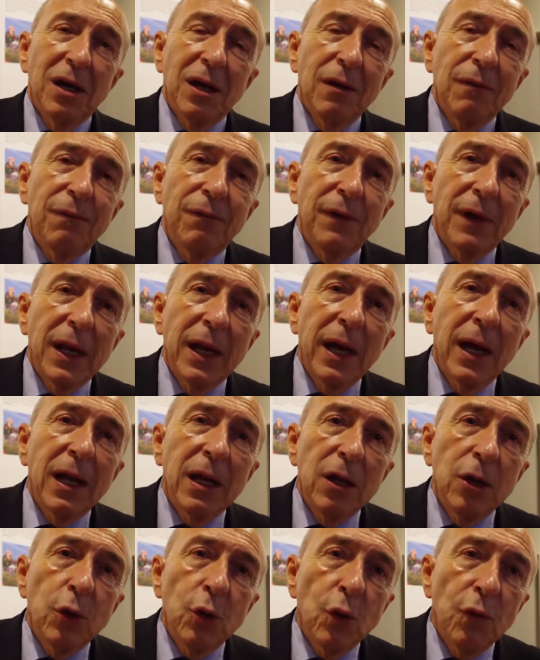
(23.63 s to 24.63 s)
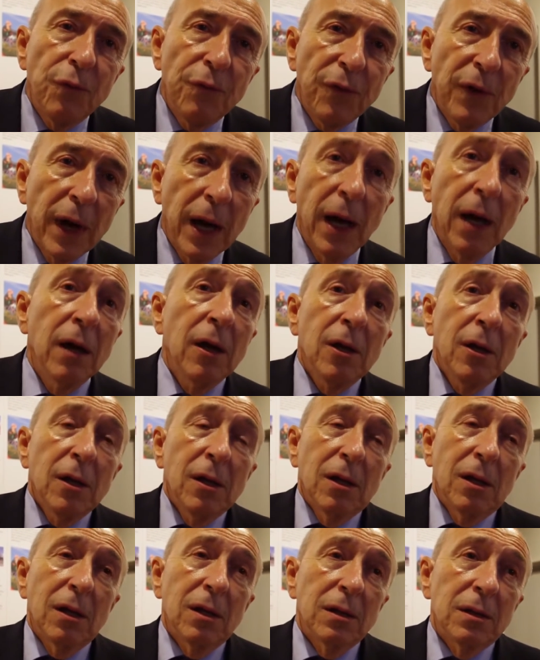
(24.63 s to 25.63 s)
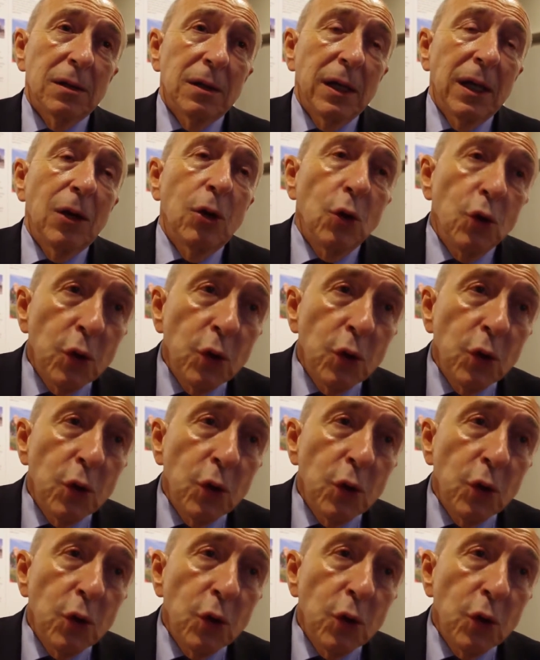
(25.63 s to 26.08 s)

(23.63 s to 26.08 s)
et il fallait un lieu phare. Et